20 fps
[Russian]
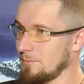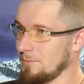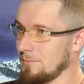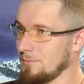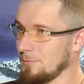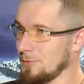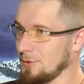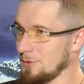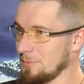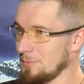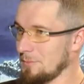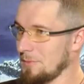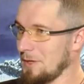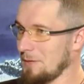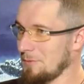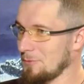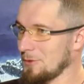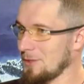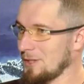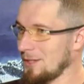Вот
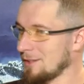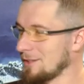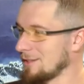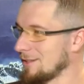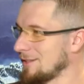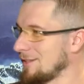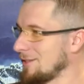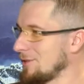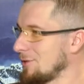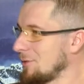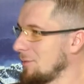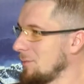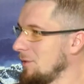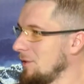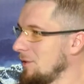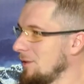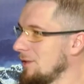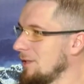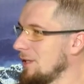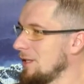прям вот так скажу.
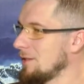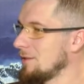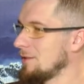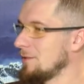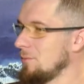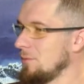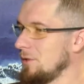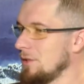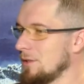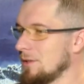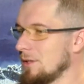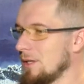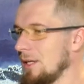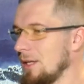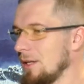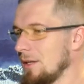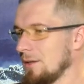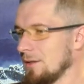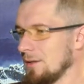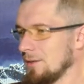Мир есть мир,
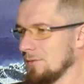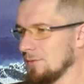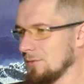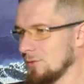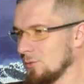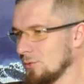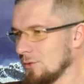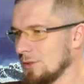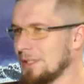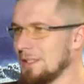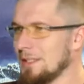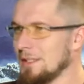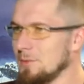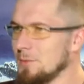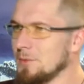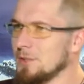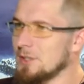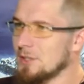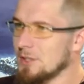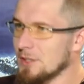э, внутренний
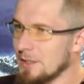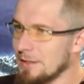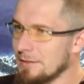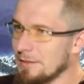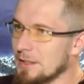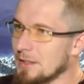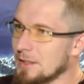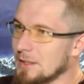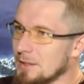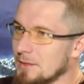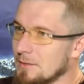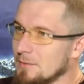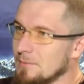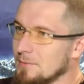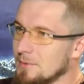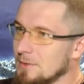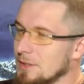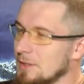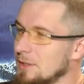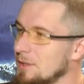мир человека. Да.
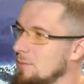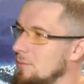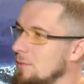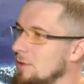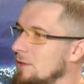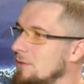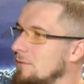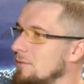Есть мир